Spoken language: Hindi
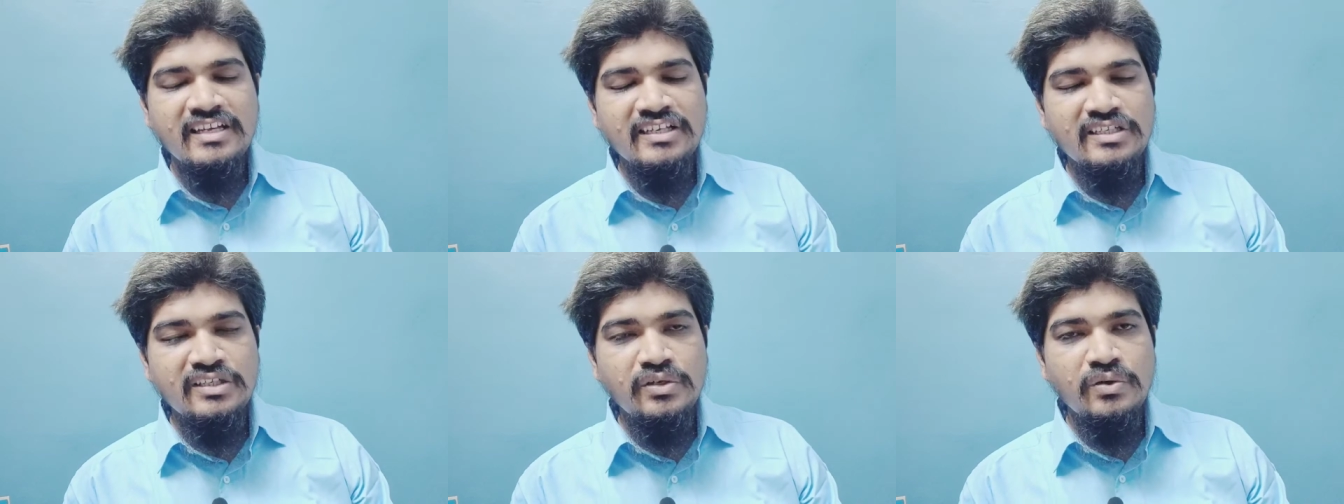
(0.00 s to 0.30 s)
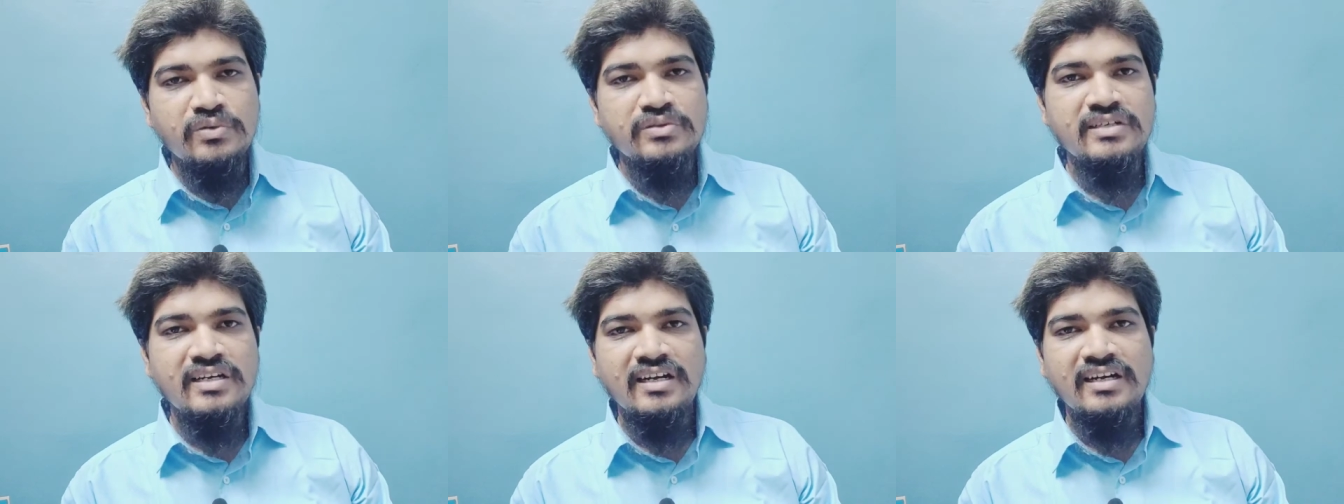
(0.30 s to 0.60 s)
इस
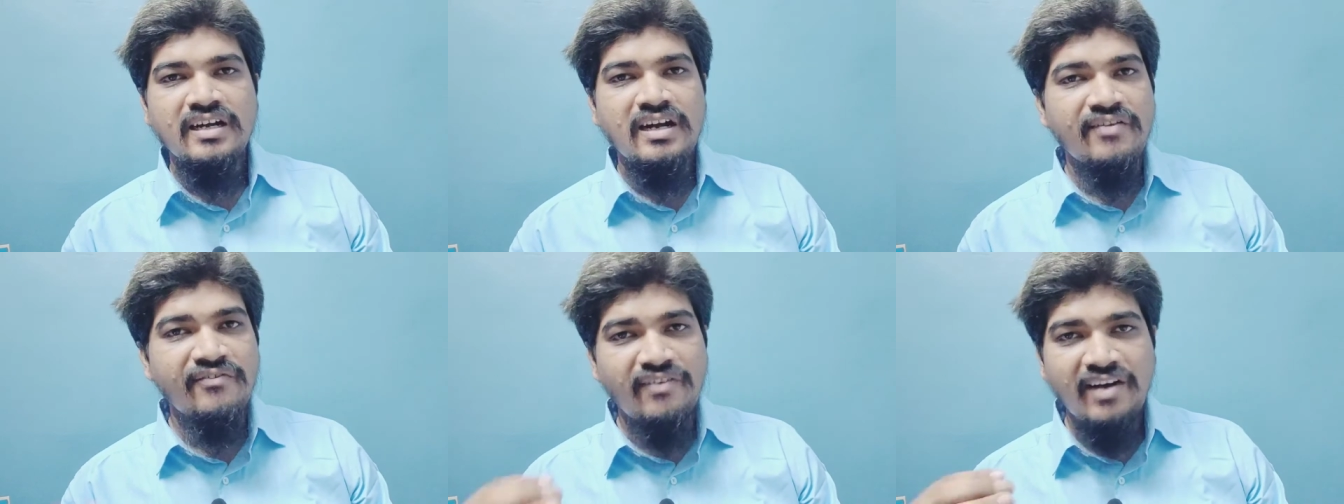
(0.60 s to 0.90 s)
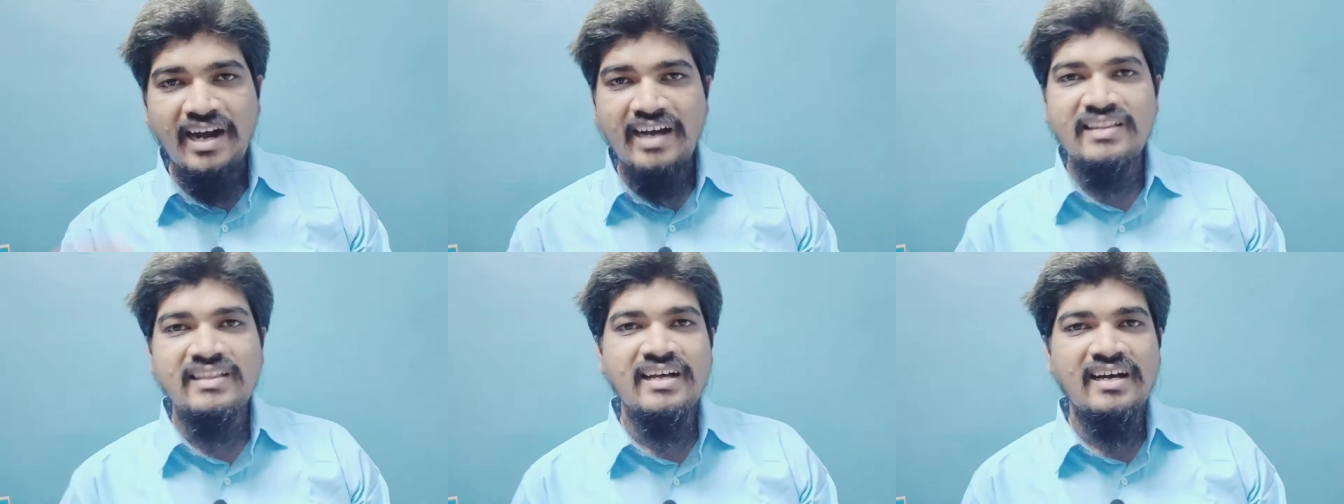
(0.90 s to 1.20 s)
योजना का
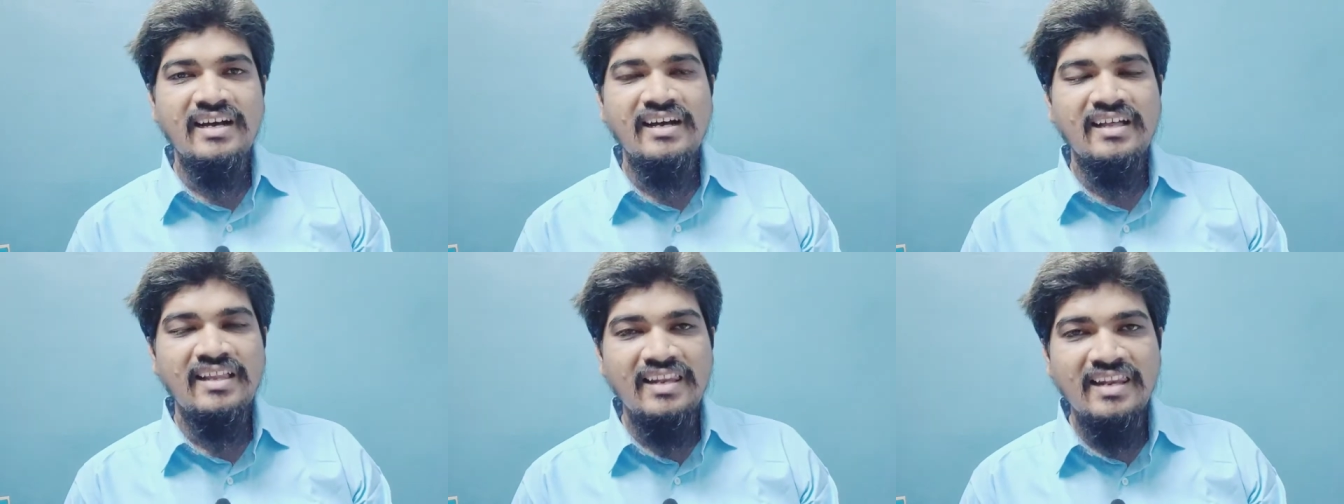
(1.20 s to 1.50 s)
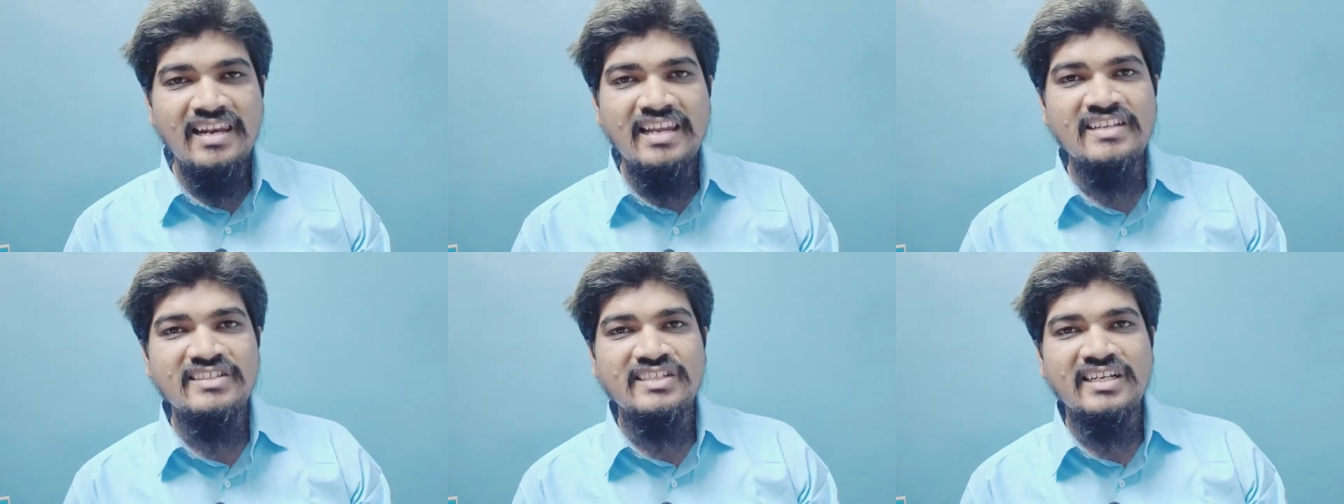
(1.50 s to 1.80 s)
फायदा
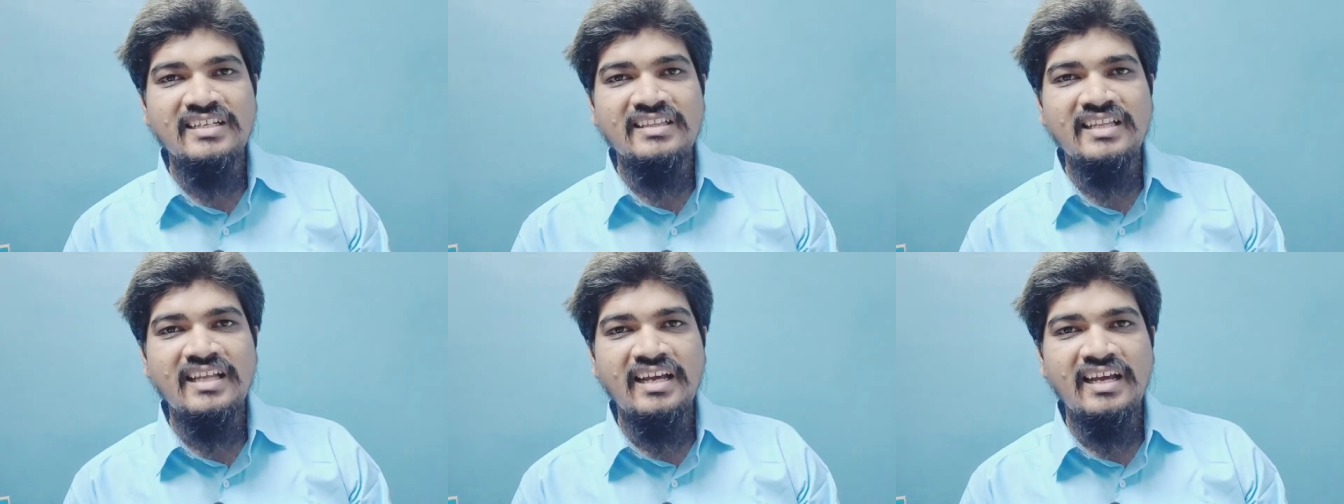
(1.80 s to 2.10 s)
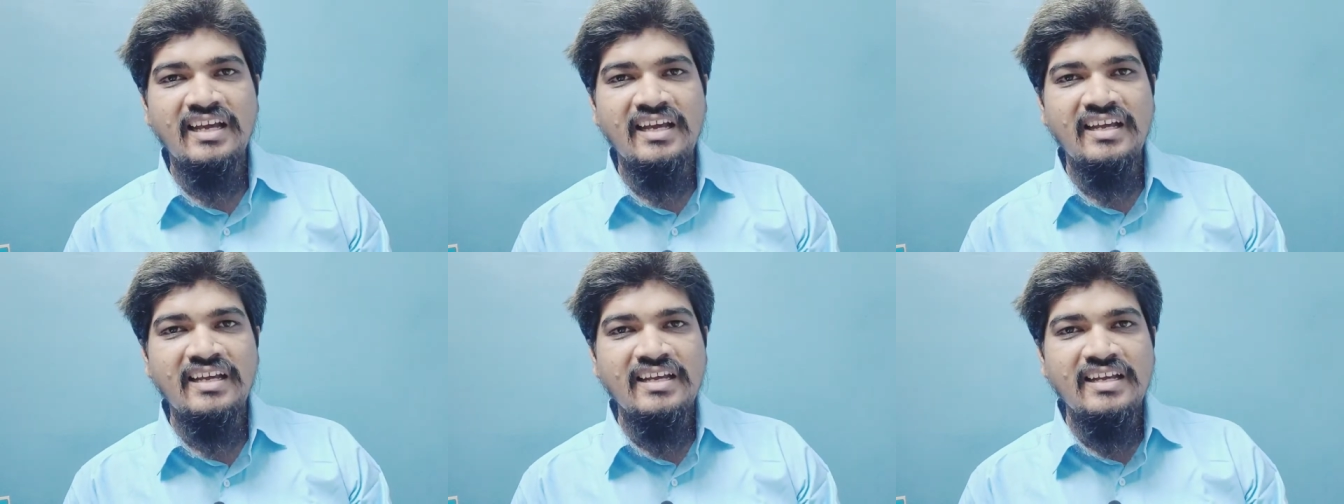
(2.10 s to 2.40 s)
ले सकता
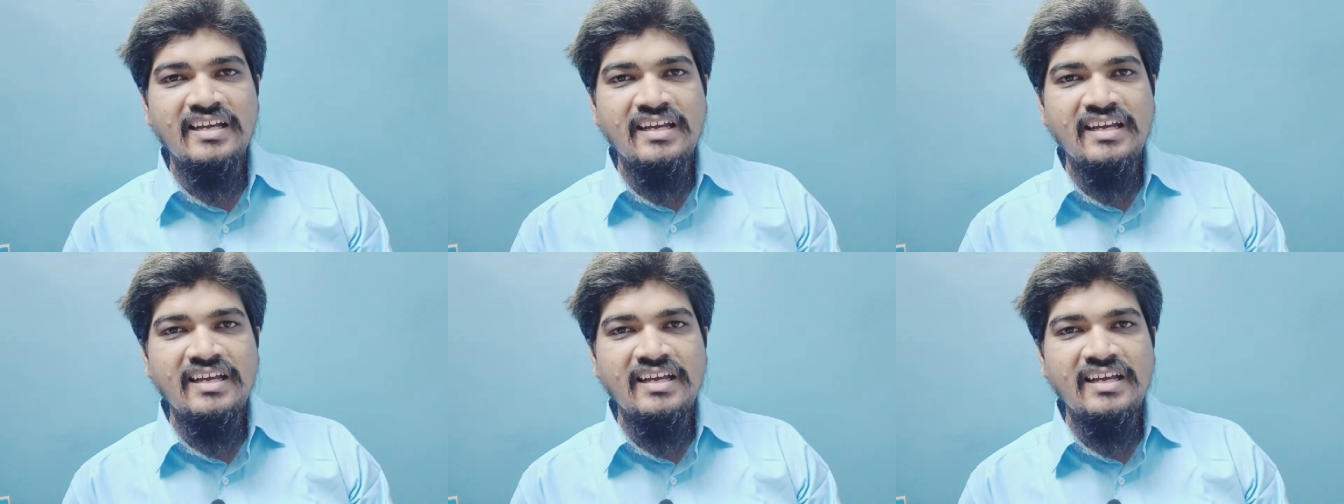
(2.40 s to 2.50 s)
है